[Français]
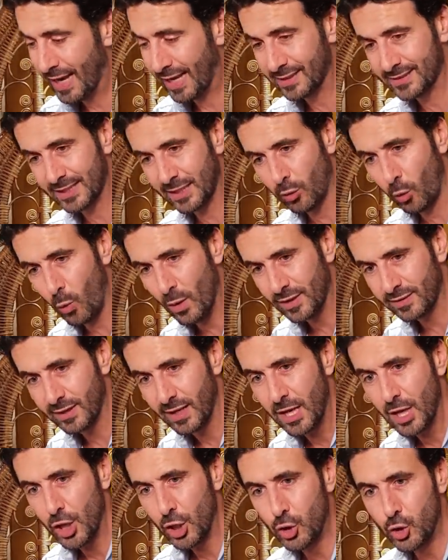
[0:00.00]
À sa droite,
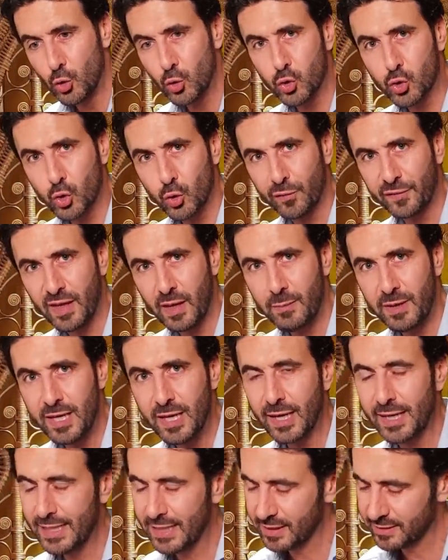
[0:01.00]
Youssouf
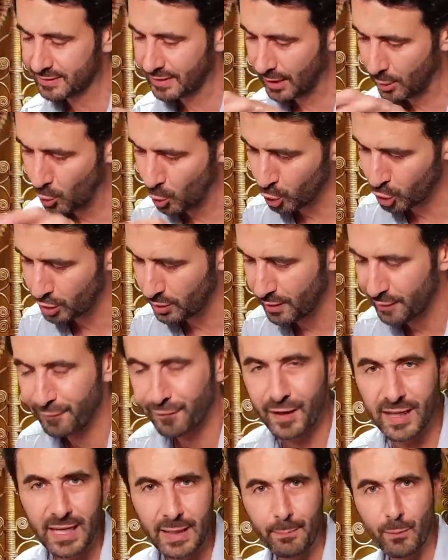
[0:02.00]
Demir et à sa gauche,
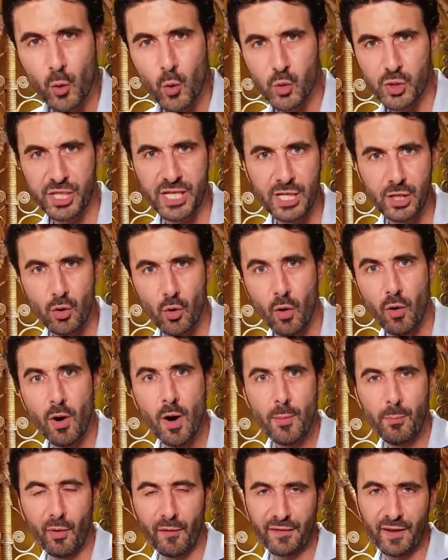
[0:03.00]
Philippe Coutinho
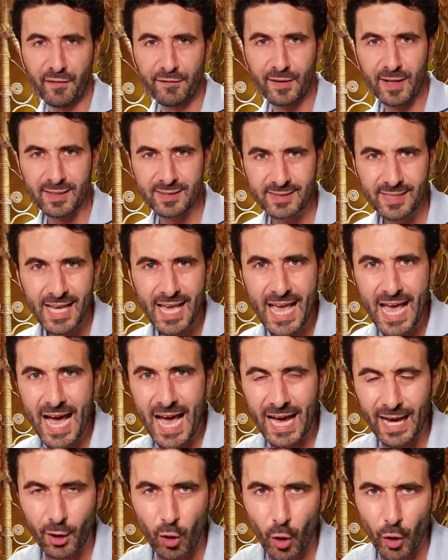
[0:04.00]
pour faire face
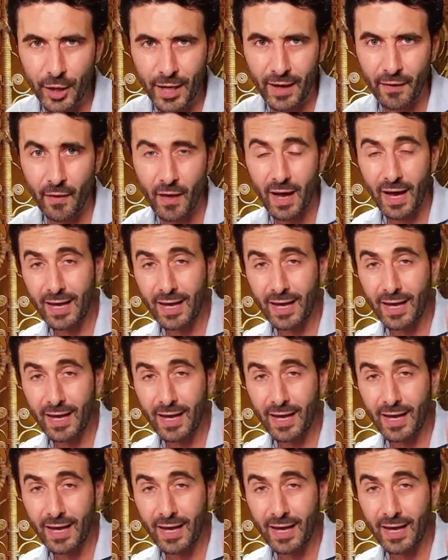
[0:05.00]
à Grenade.